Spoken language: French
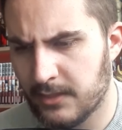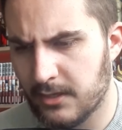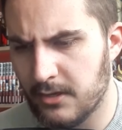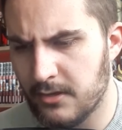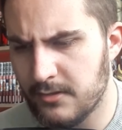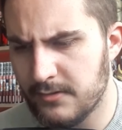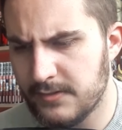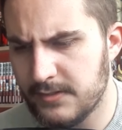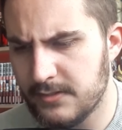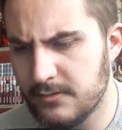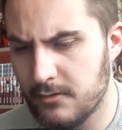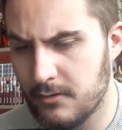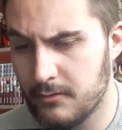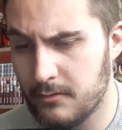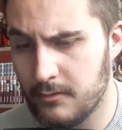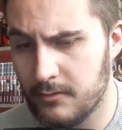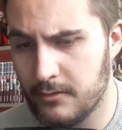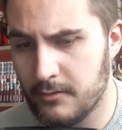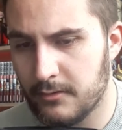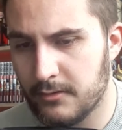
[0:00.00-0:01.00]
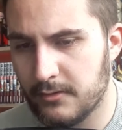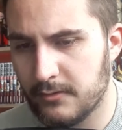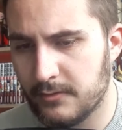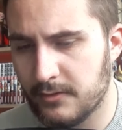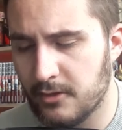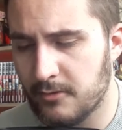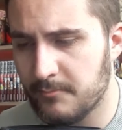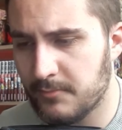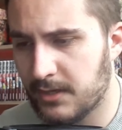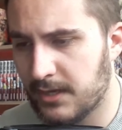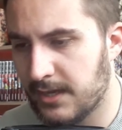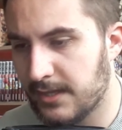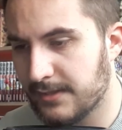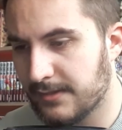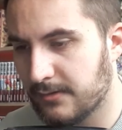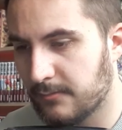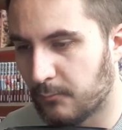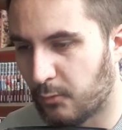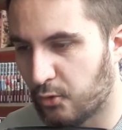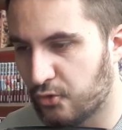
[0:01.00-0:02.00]
Ending Luck tome
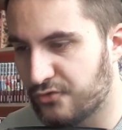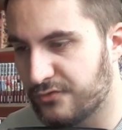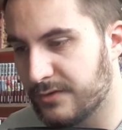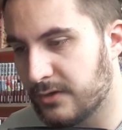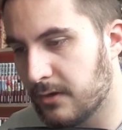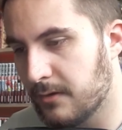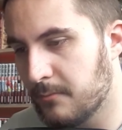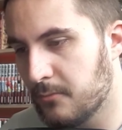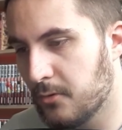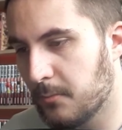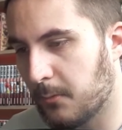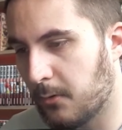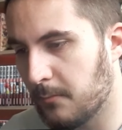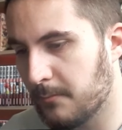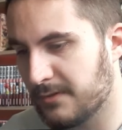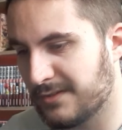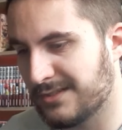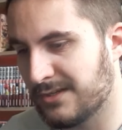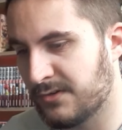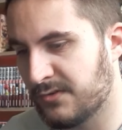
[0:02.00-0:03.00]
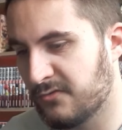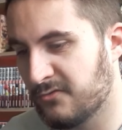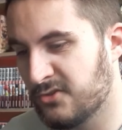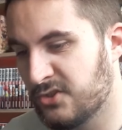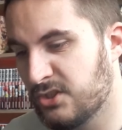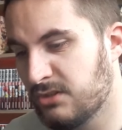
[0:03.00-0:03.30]
4. Bon, je vais quand même le prendre parce que je